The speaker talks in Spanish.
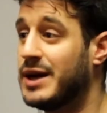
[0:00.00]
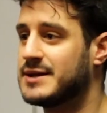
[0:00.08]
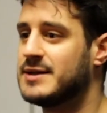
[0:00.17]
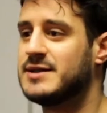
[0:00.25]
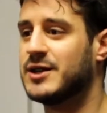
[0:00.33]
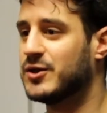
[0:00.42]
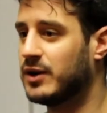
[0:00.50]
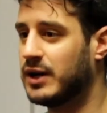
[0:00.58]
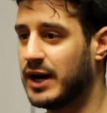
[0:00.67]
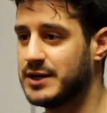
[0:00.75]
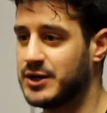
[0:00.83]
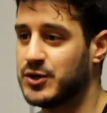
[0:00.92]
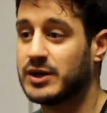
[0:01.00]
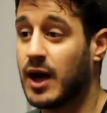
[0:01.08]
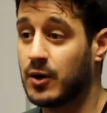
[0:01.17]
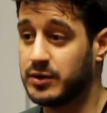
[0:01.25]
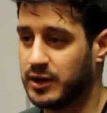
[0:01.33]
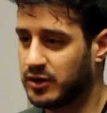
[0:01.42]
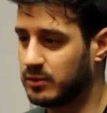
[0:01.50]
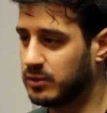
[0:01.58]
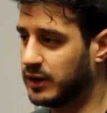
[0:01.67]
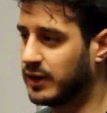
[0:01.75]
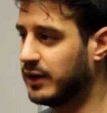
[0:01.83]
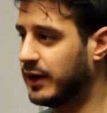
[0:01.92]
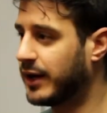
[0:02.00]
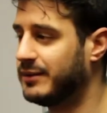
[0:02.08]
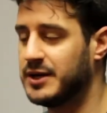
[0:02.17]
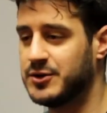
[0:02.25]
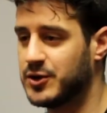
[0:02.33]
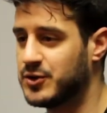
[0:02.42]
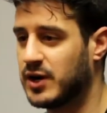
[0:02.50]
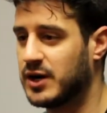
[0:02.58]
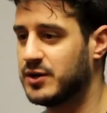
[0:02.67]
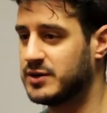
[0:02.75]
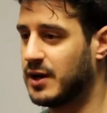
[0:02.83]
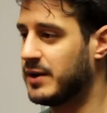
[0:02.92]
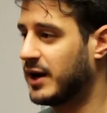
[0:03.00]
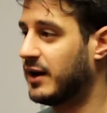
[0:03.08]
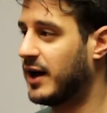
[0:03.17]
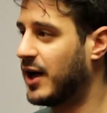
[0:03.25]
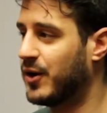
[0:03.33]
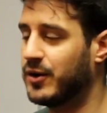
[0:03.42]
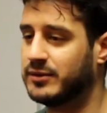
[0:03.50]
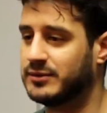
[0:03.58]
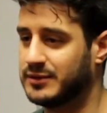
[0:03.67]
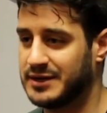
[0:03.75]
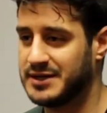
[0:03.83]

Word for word: mes 100 dólares y yo estaba contento porque tenía 18 años y había generado